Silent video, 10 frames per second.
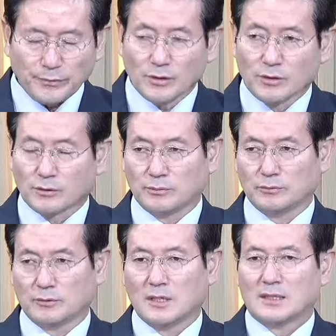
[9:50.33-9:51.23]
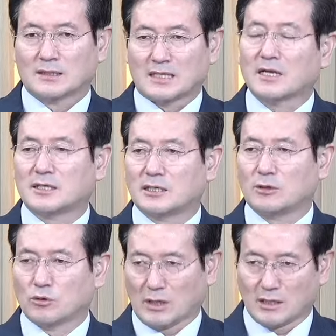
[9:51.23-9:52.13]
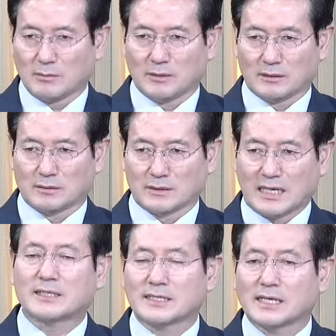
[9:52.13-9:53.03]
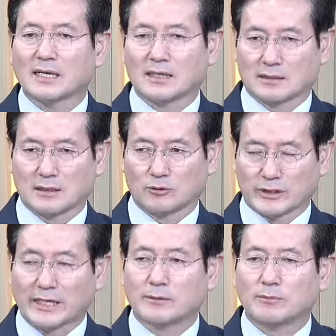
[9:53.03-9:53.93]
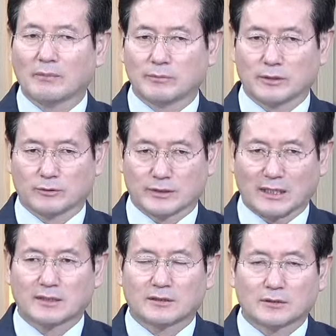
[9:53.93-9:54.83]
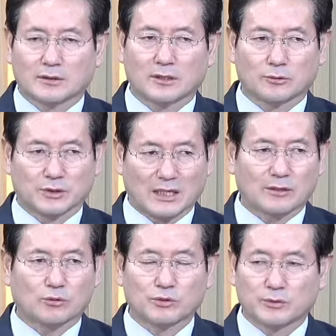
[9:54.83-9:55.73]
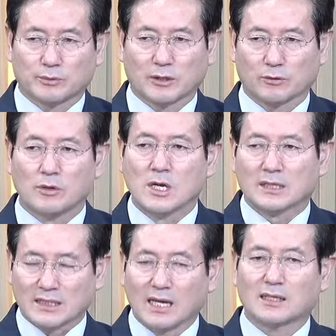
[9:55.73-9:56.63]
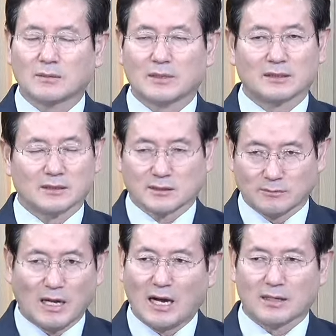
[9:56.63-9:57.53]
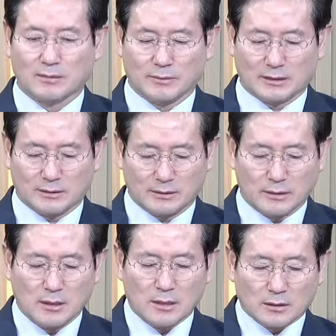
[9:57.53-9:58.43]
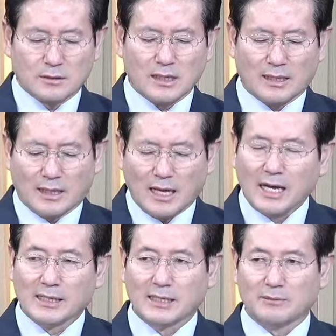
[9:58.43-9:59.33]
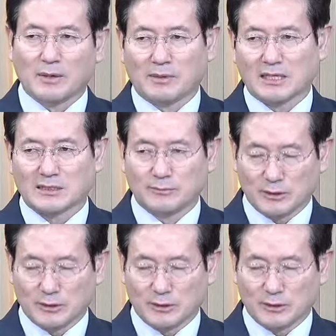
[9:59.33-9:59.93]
여러분 자기 길로 가게 만들고 자기 생각대로 자기 마음대로 자기 뜻대로 자기 고집대로 살게 만들어서 망하게 만드는 거예요. 근데 하나님의 말씀이